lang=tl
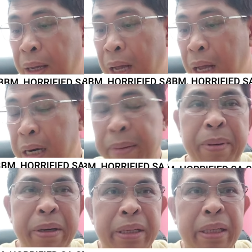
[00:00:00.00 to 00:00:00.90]
uh,
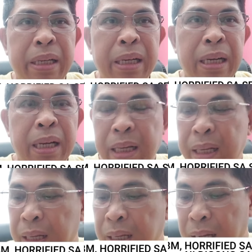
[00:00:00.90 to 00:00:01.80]
report,
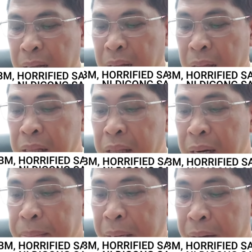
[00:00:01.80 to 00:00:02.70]
uh,
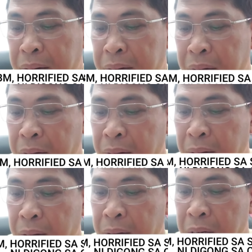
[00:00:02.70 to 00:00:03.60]
interview
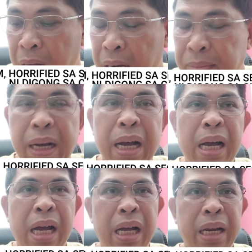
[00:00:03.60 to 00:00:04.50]
ng
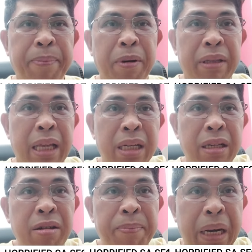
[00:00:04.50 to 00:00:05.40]
mga reporters,
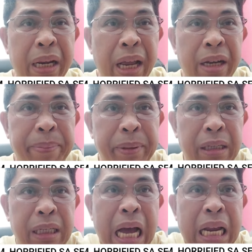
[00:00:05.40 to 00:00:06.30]
yung kliniko
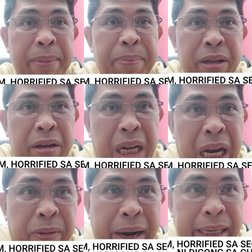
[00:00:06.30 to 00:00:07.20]
po, galing po yun sa
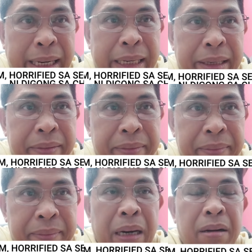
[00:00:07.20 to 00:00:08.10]
Inquirer.
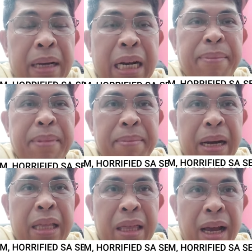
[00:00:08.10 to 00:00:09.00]
Pero maraming
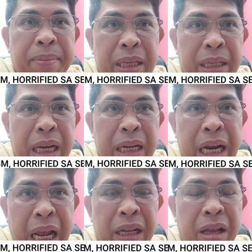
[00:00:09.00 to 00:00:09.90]
mga taga-media na
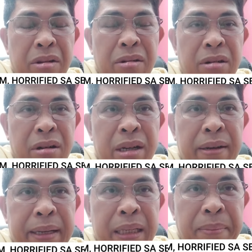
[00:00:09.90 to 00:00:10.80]

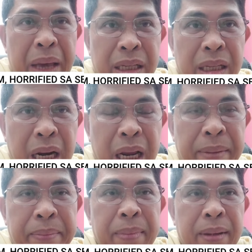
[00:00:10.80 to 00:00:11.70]
nandoon sa
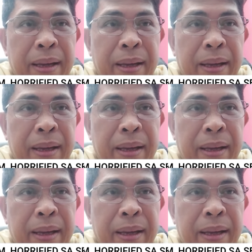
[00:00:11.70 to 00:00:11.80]
mainstream,